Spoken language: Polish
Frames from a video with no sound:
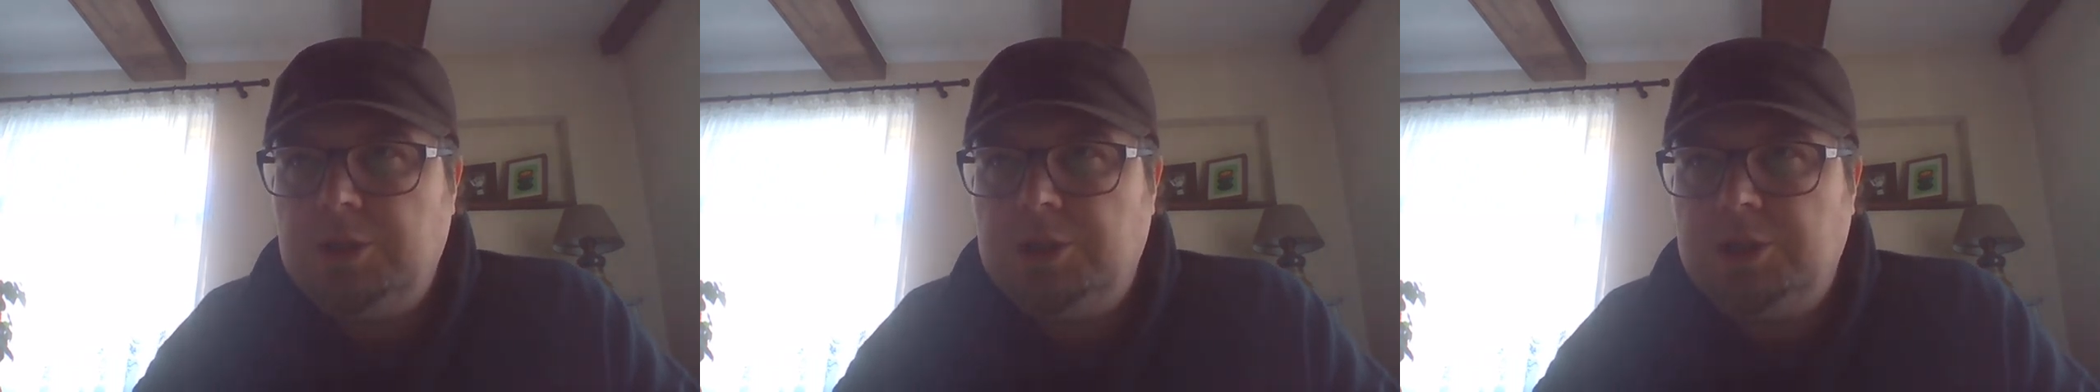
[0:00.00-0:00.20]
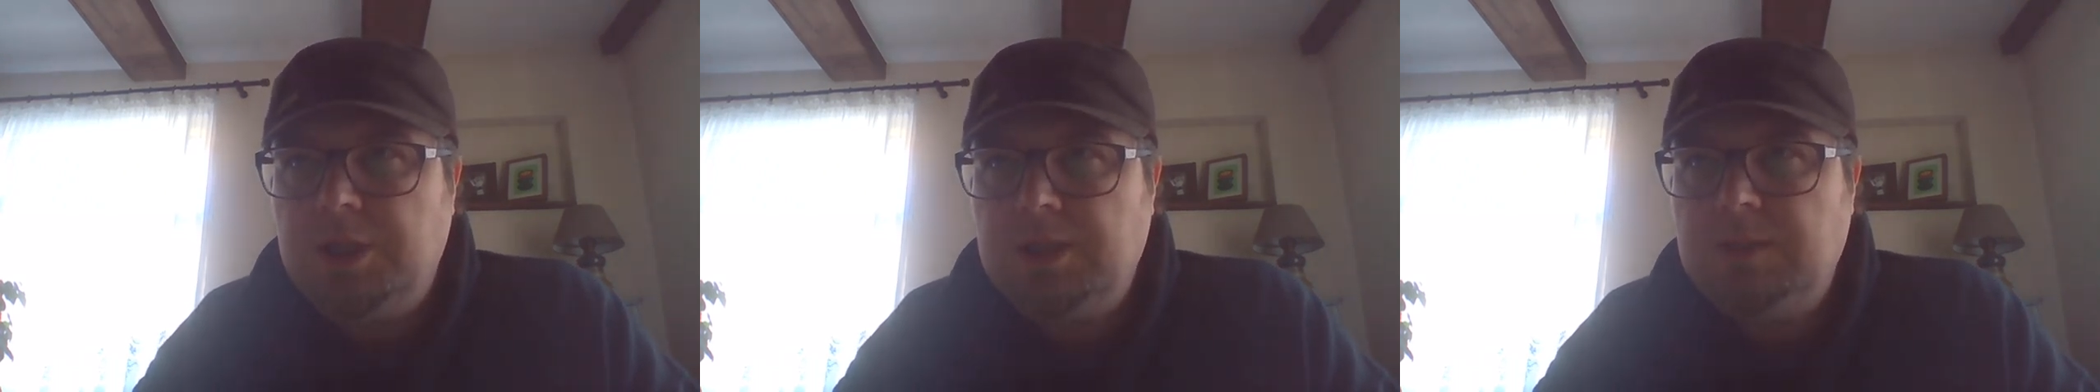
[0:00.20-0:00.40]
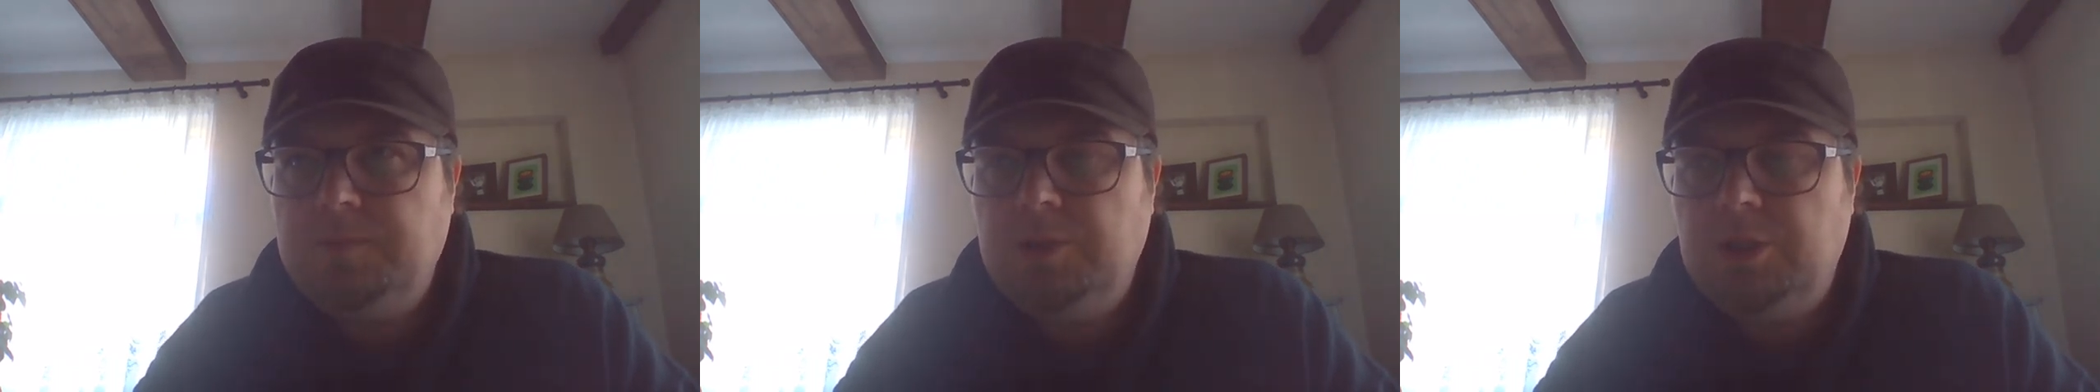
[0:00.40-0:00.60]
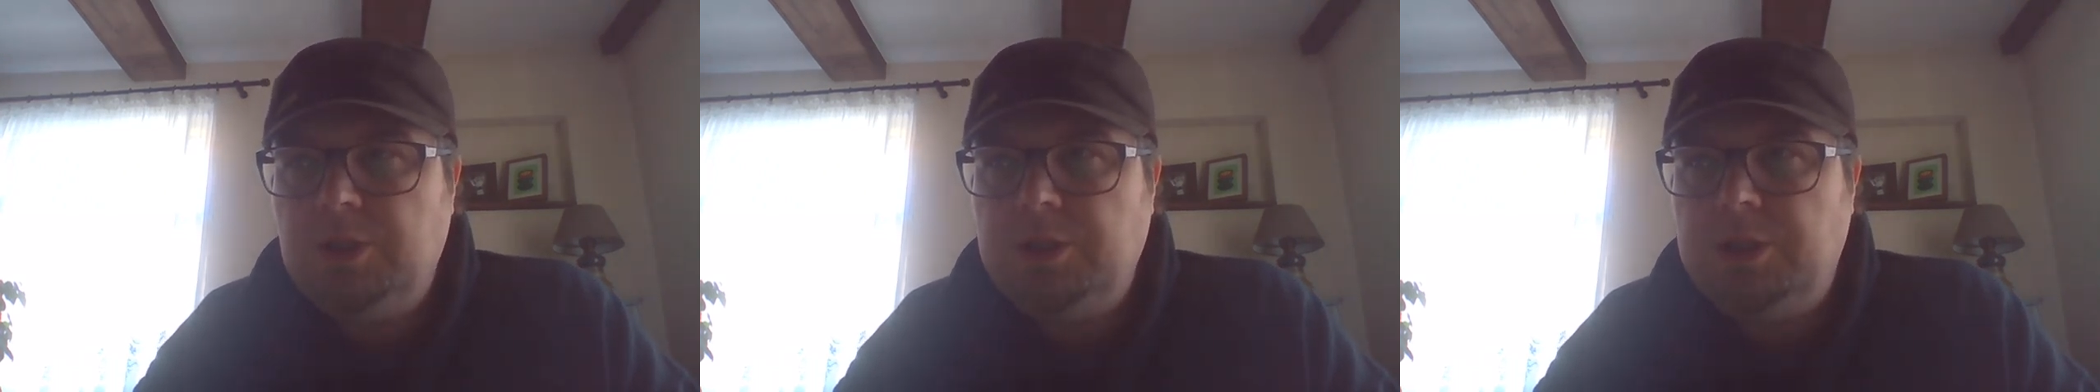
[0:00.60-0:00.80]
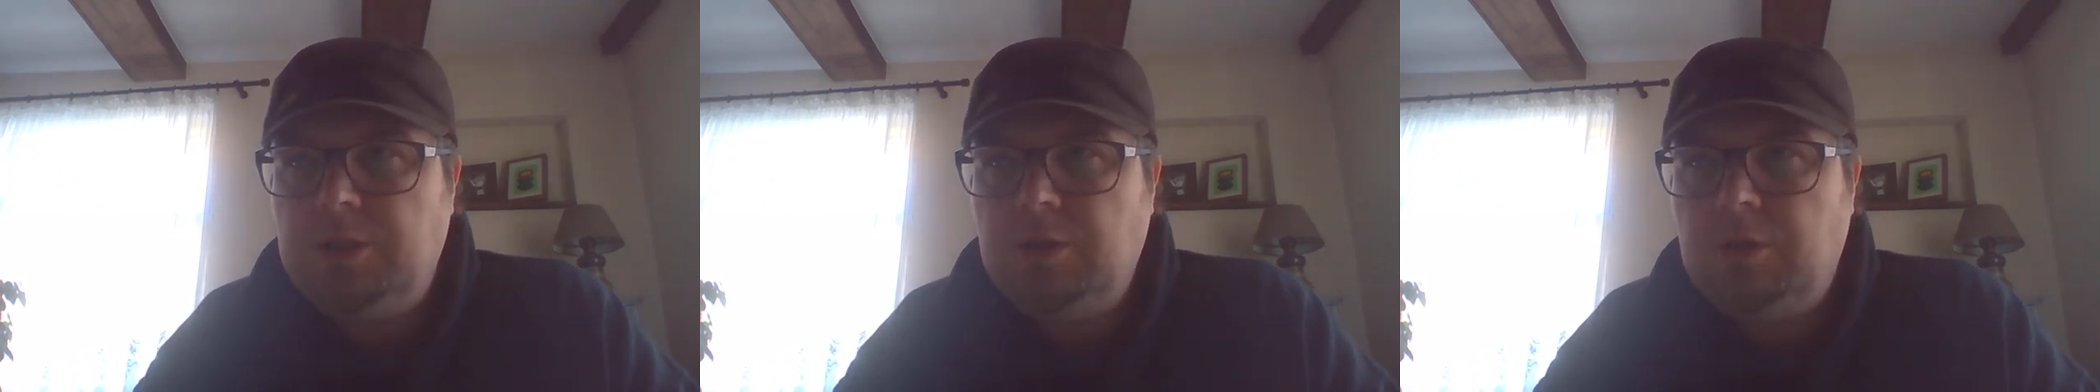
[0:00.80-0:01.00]

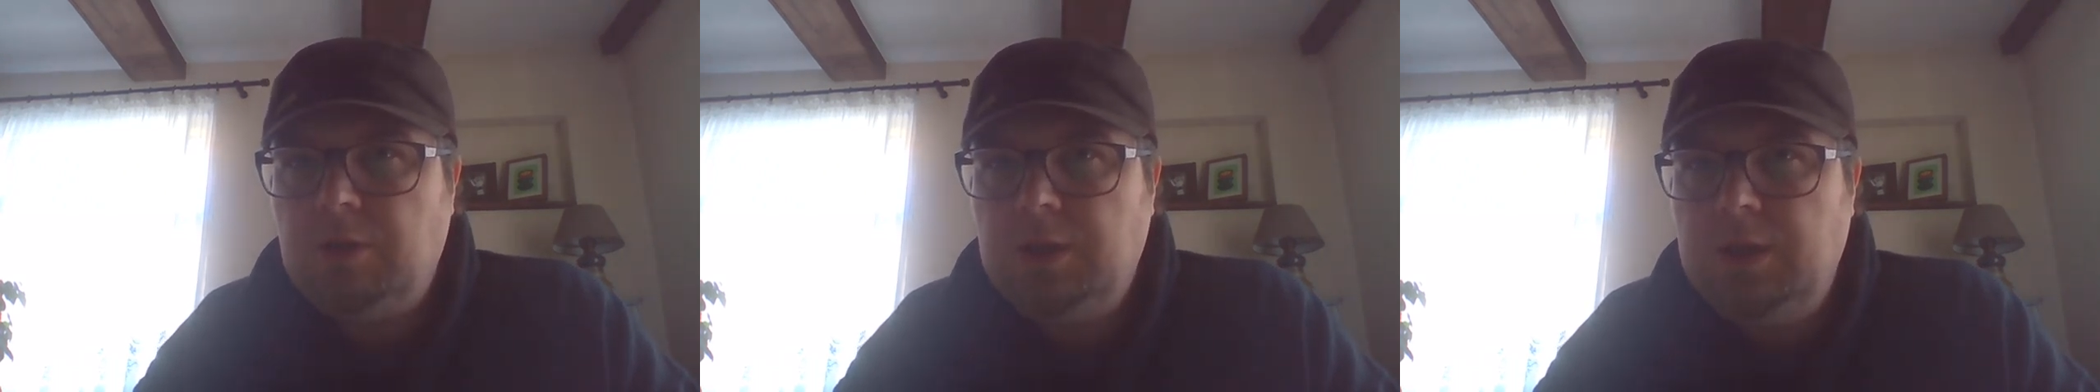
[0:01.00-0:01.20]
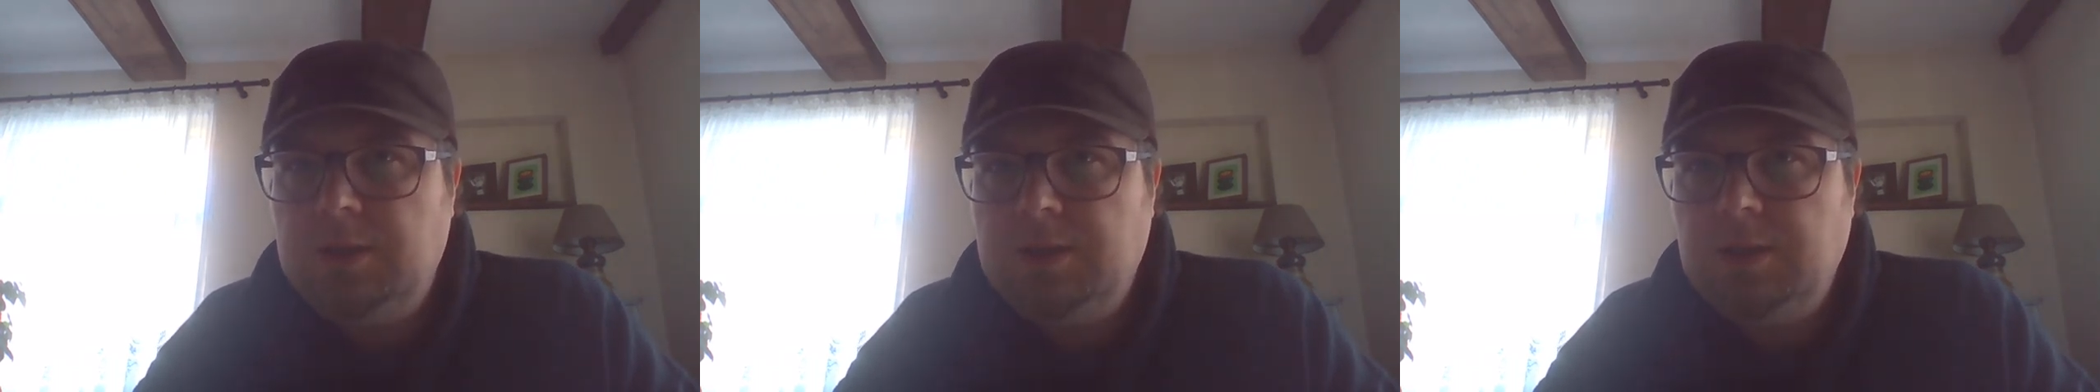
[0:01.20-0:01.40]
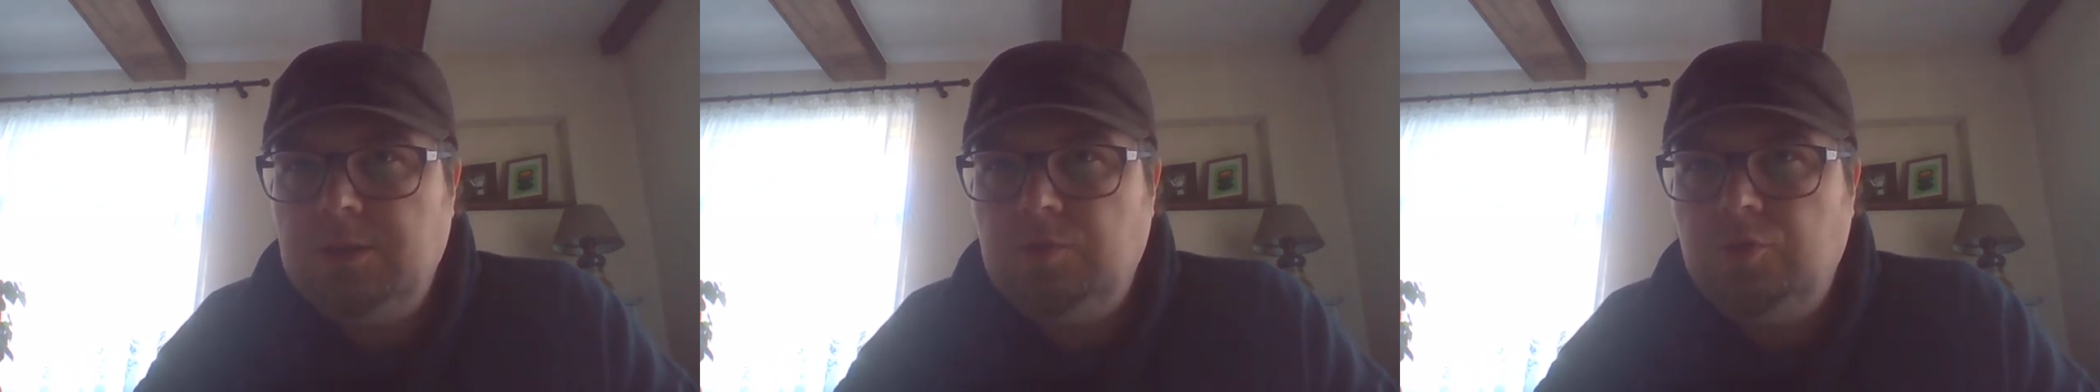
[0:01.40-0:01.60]
Szekspir i jego koledzy